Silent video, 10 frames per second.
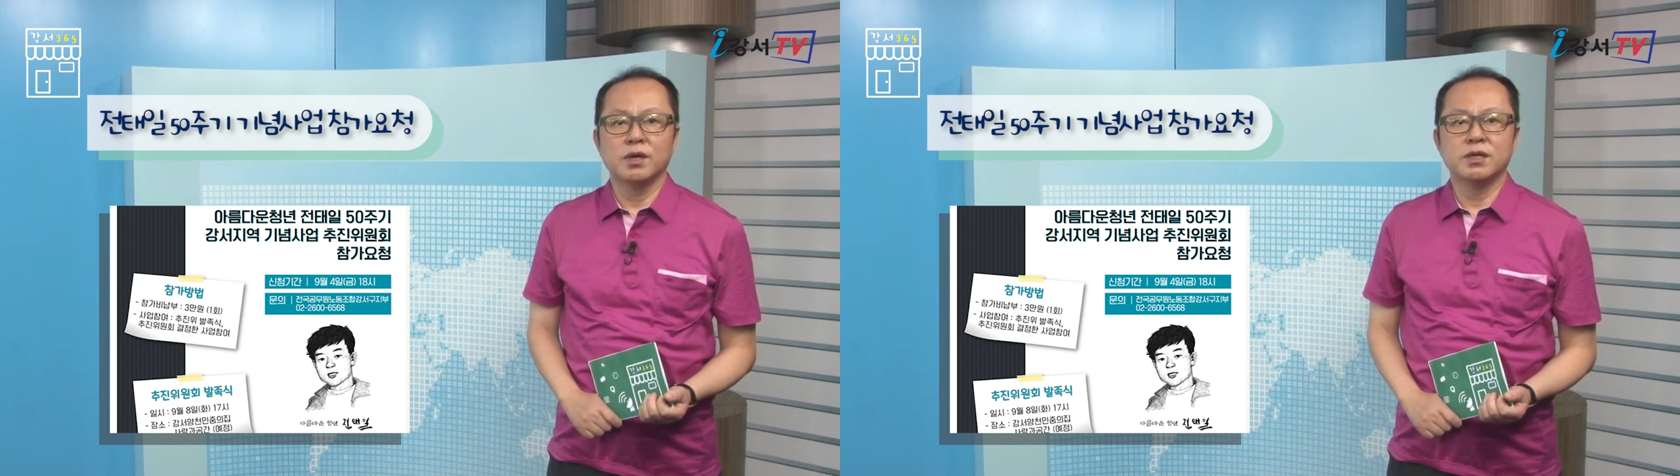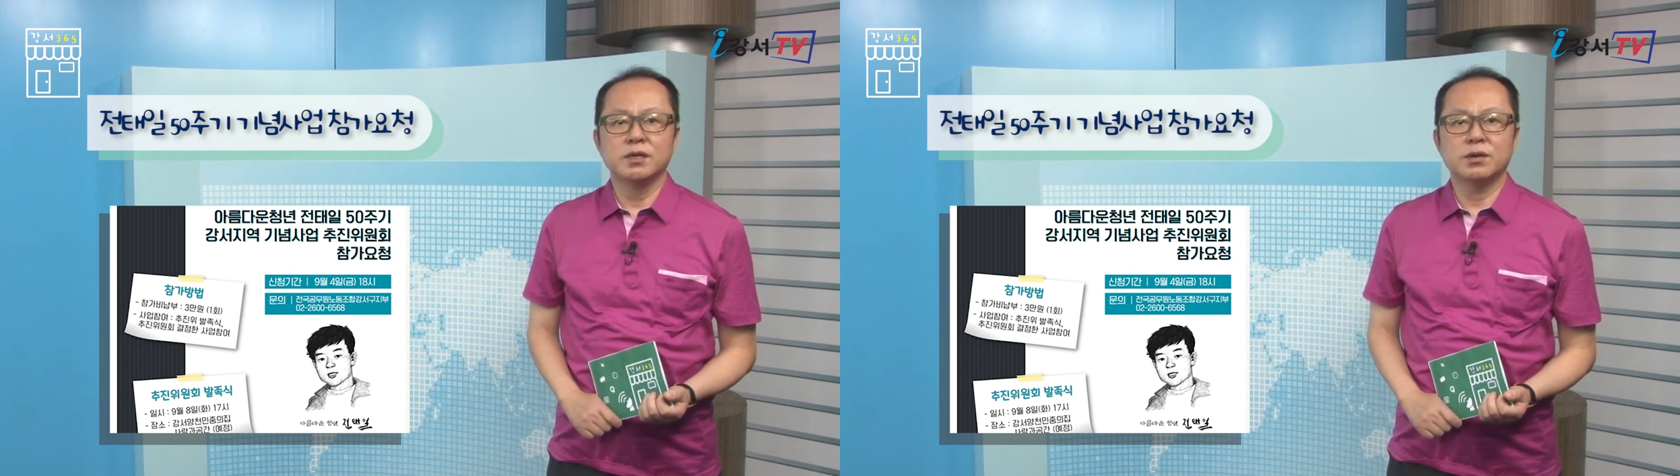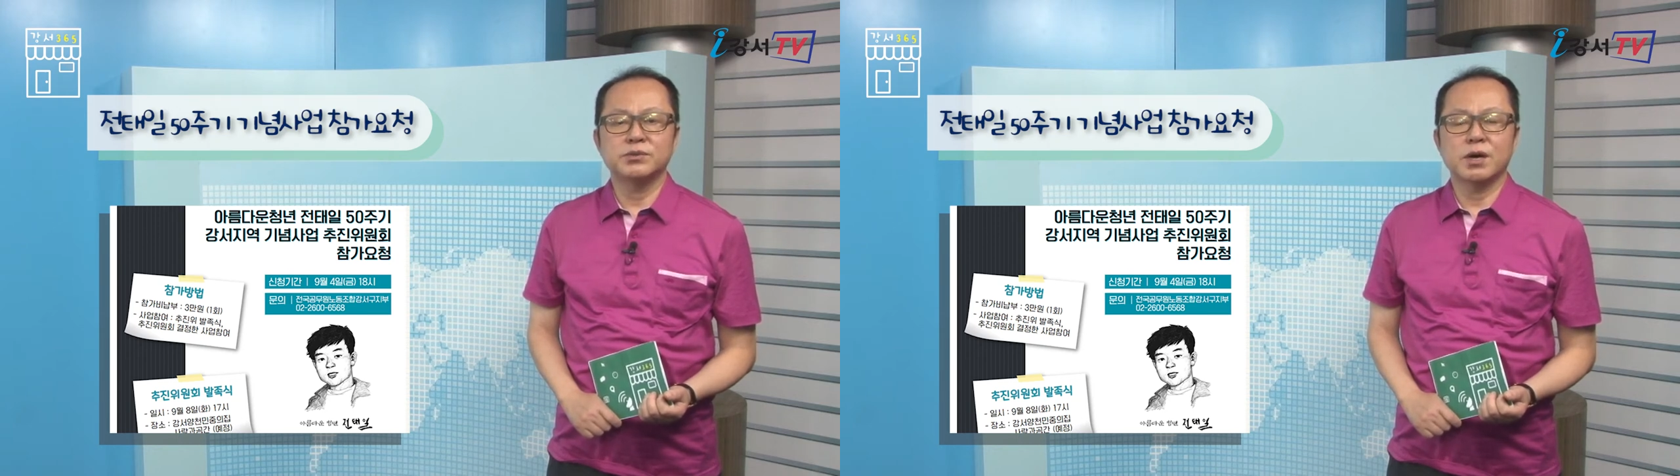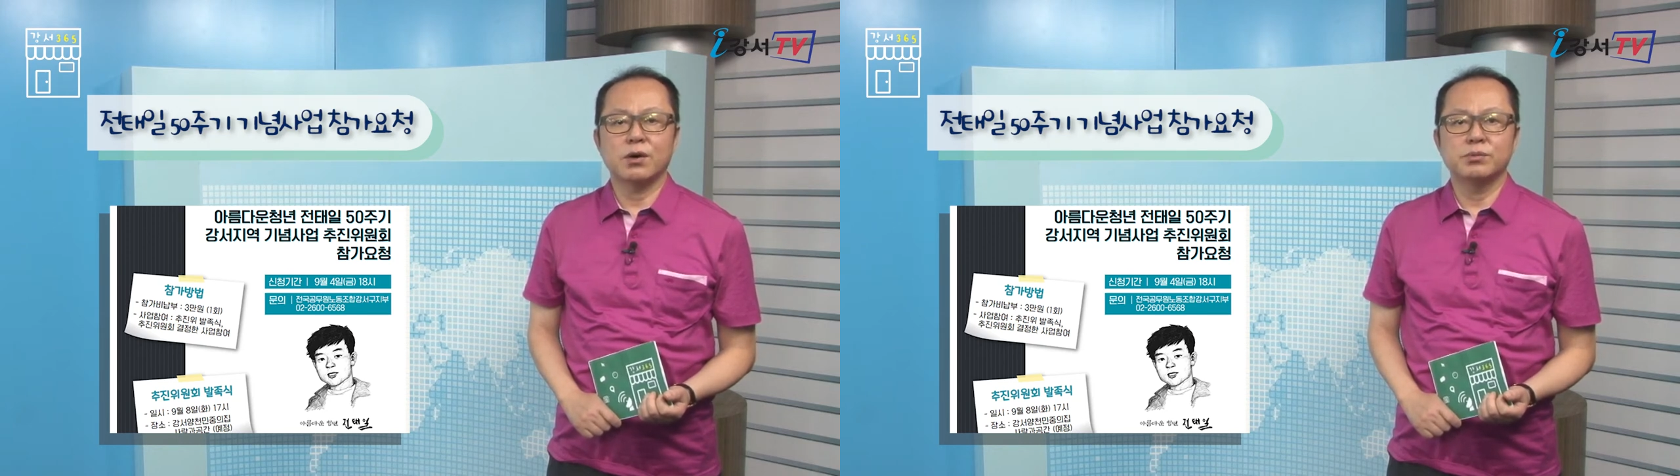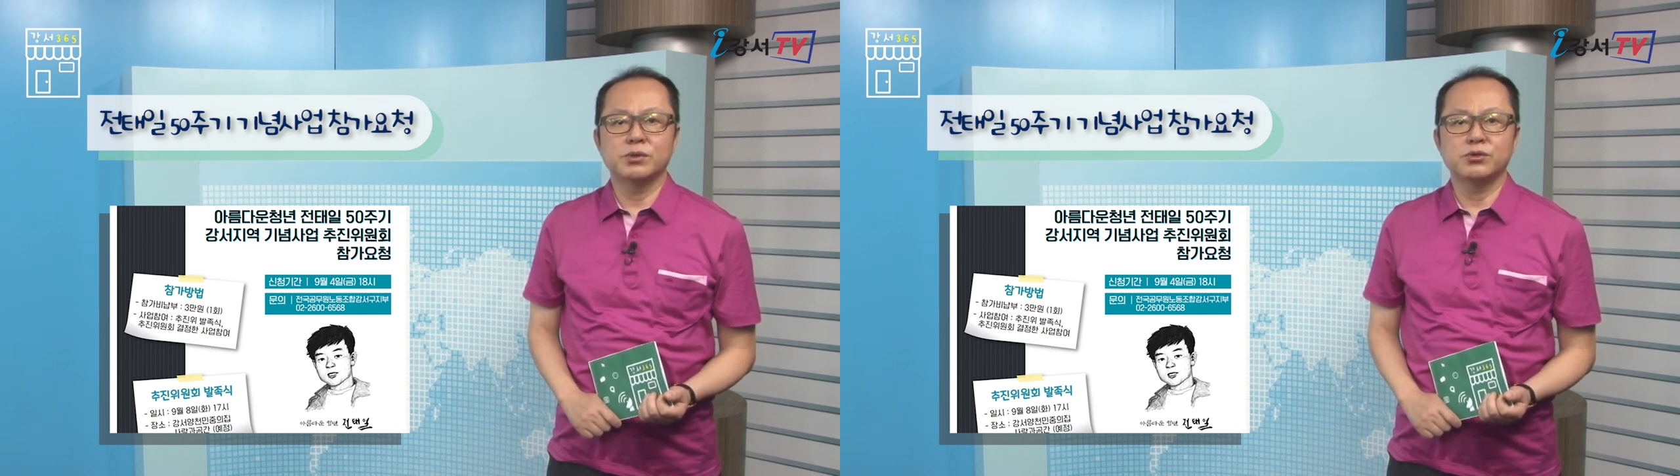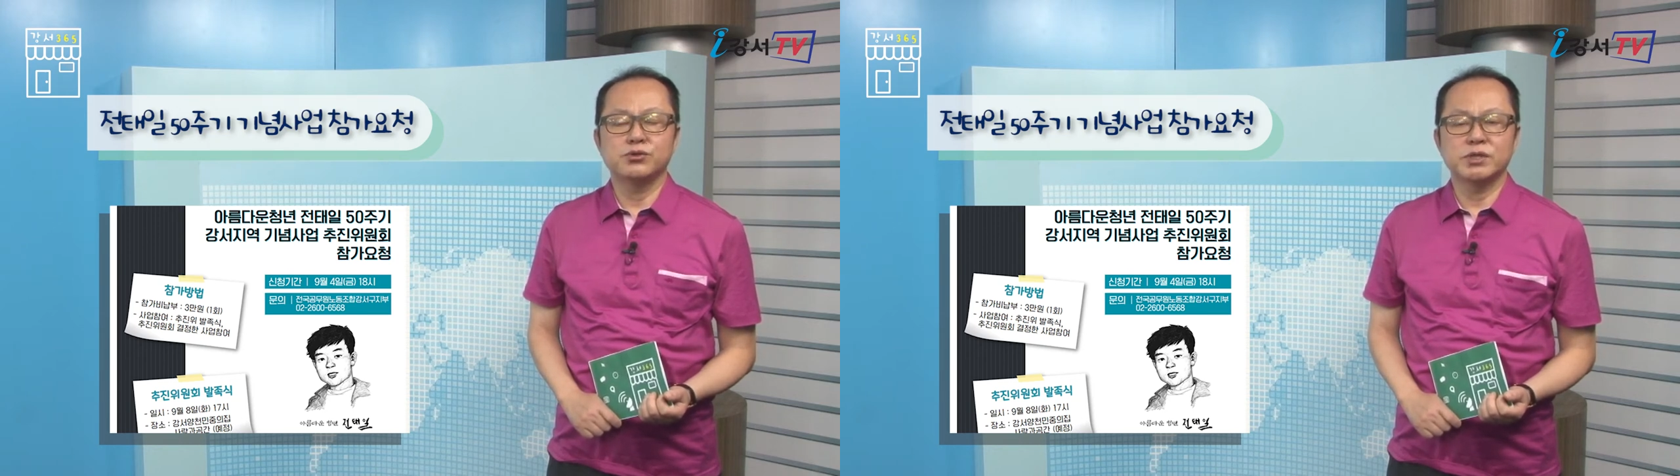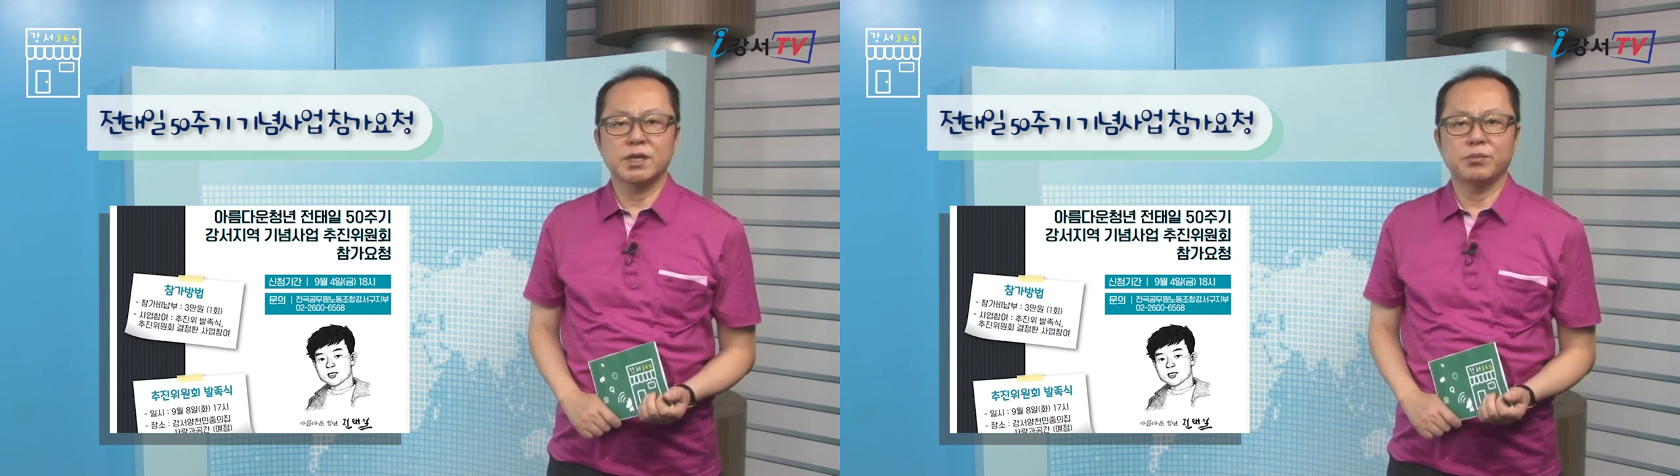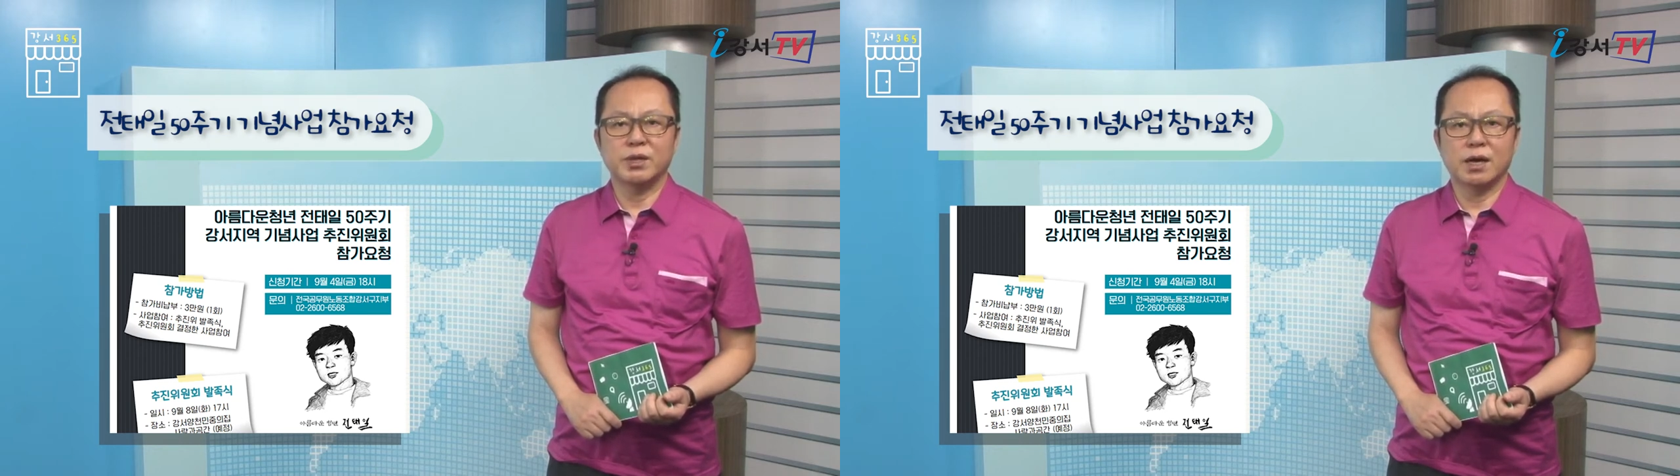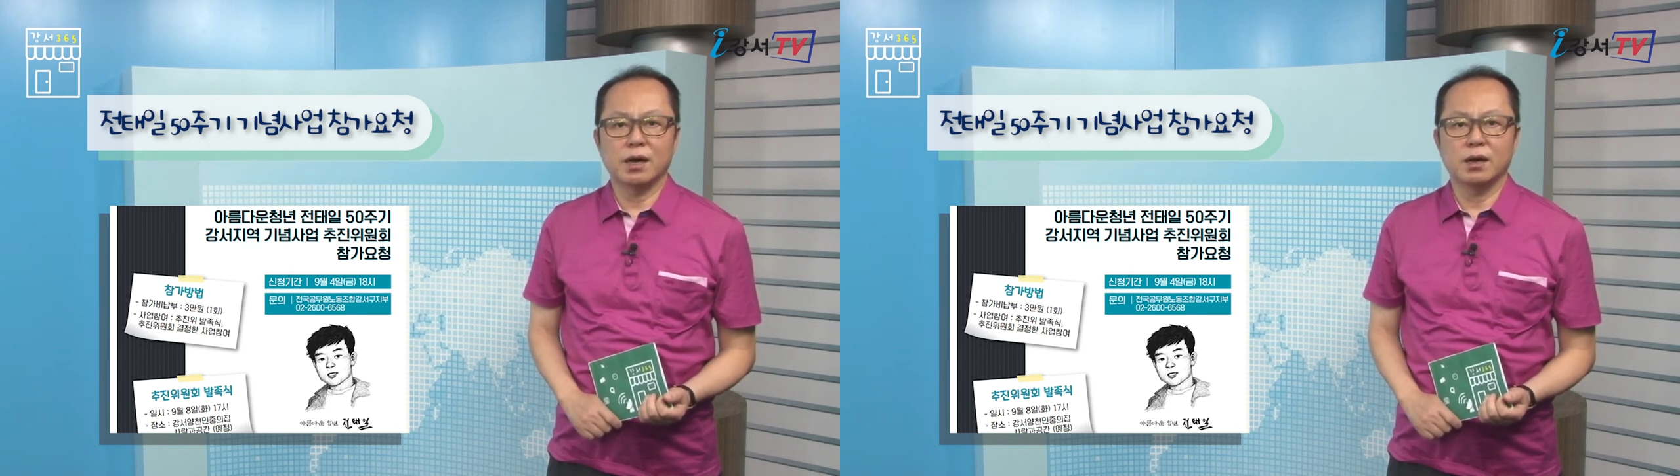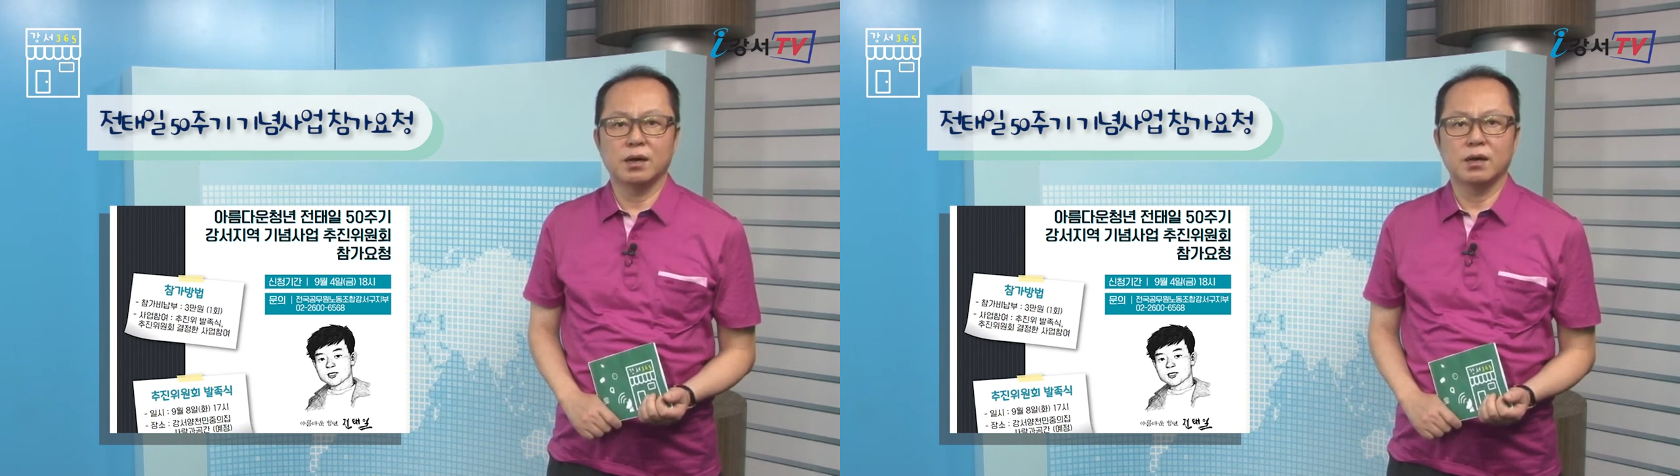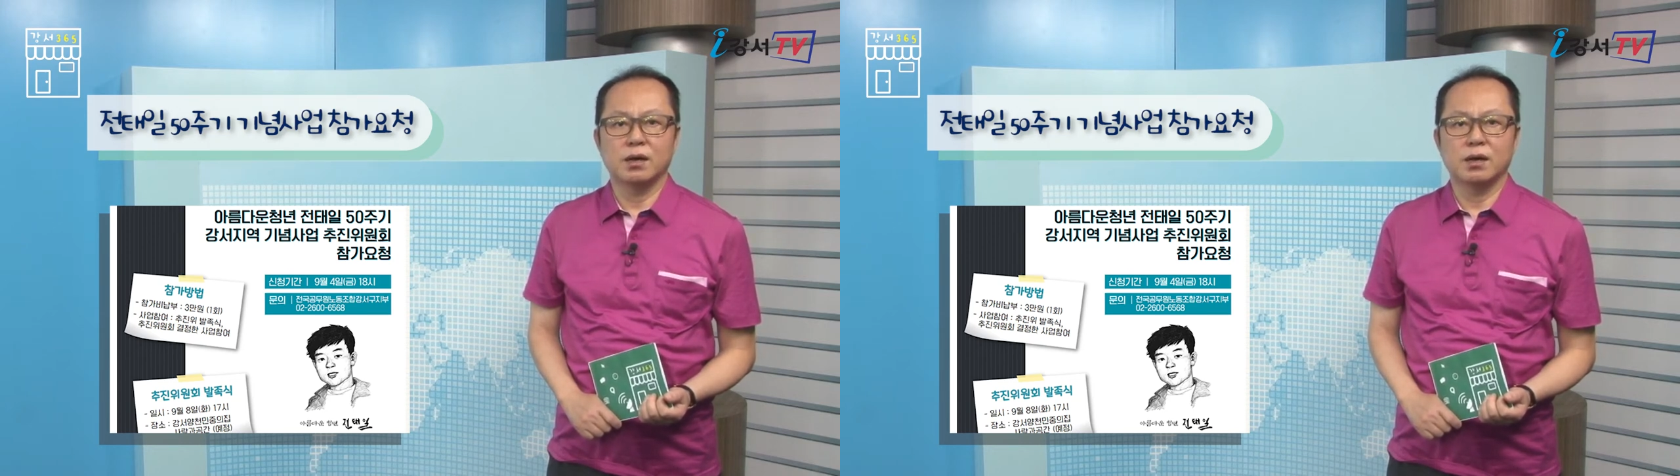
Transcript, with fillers: 기념사업을 추진합니다.